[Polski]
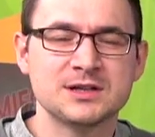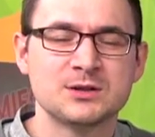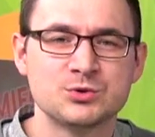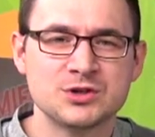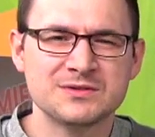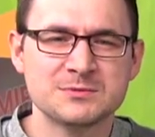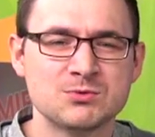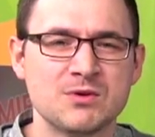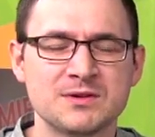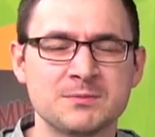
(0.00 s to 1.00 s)
kluczowym
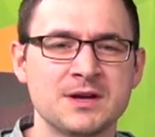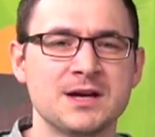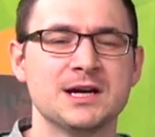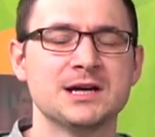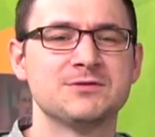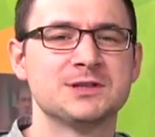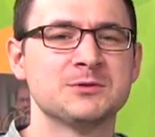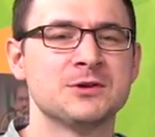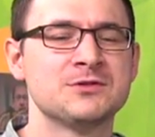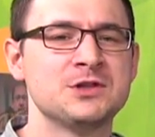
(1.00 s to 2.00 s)
słowem e, w tym
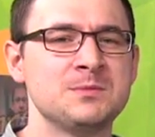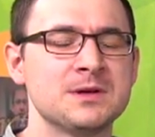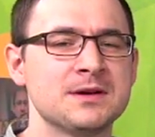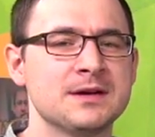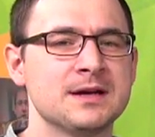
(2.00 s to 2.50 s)
dowcipie.